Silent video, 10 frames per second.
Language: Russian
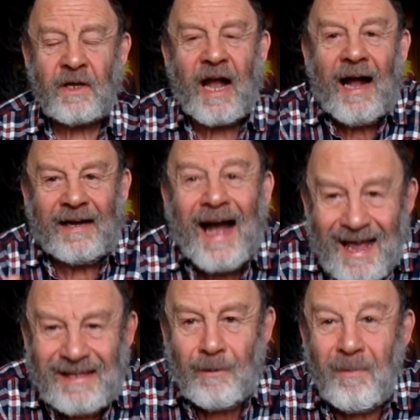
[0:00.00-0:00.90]

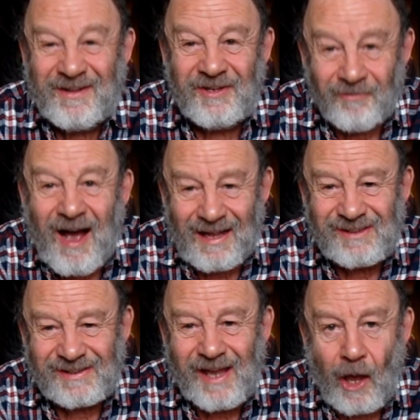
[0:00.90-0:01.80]
Какая
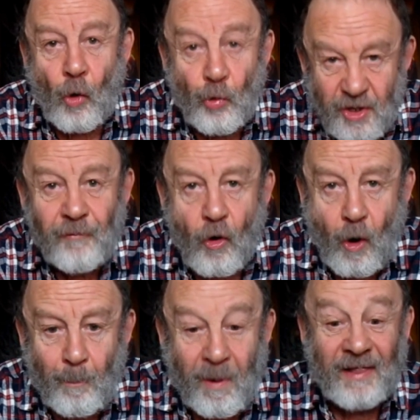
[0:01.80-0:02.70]
мотивация у
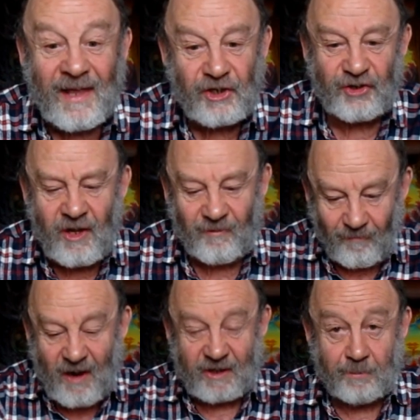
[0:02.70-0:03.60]
него положить в
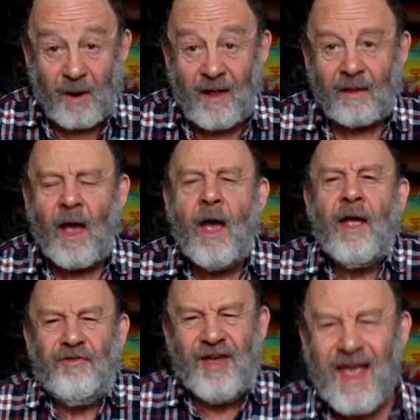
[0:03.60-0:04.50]
ваш банк
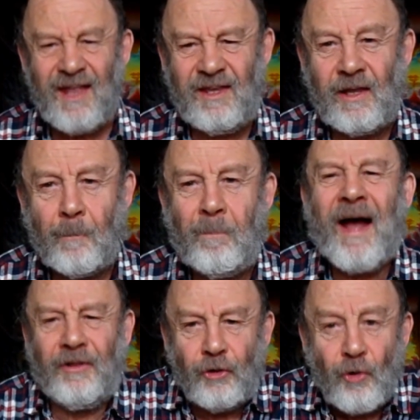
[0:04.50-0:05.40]
деньги
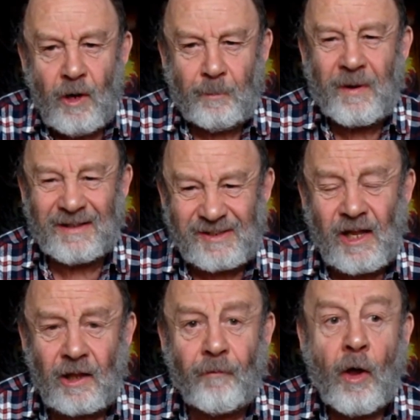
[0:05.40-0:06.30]
под
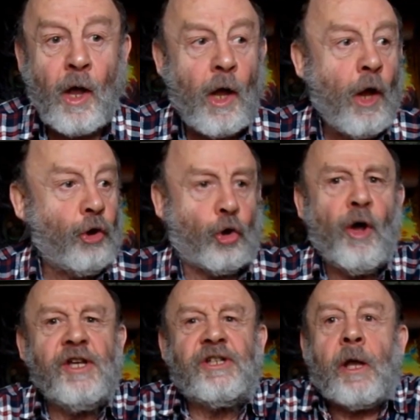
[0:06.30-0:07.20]
0%, то
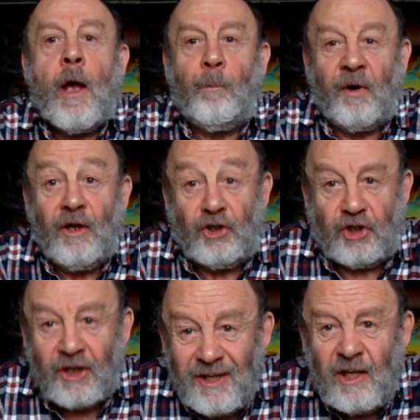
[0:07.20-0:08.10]
есть
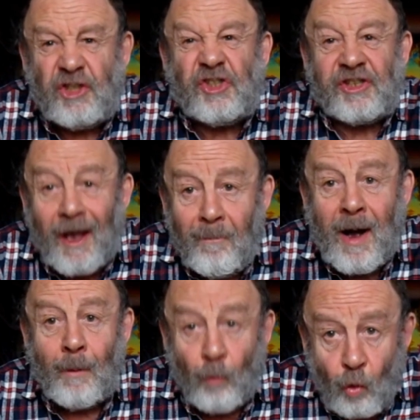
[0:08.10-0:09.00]
причинить
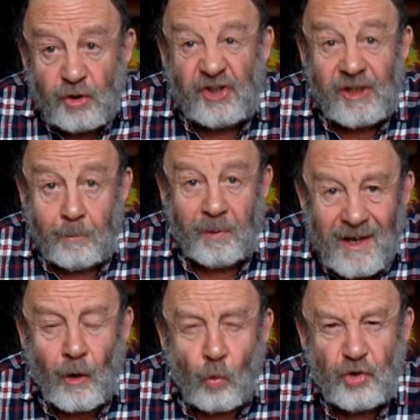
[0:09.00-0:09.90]
самому
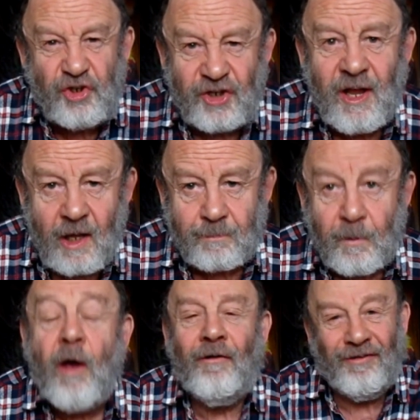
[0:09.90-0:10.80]
себе ущерб?
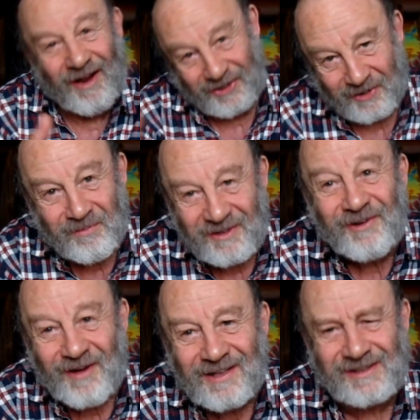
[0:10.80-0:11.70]
Ваша
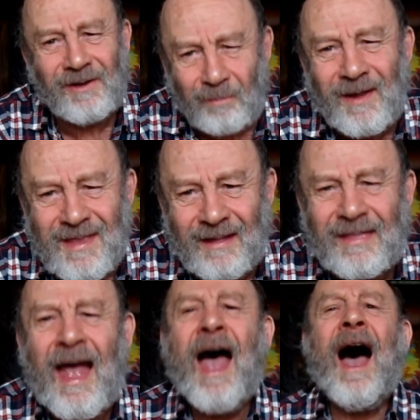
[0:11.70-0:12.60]
мотивация понятна.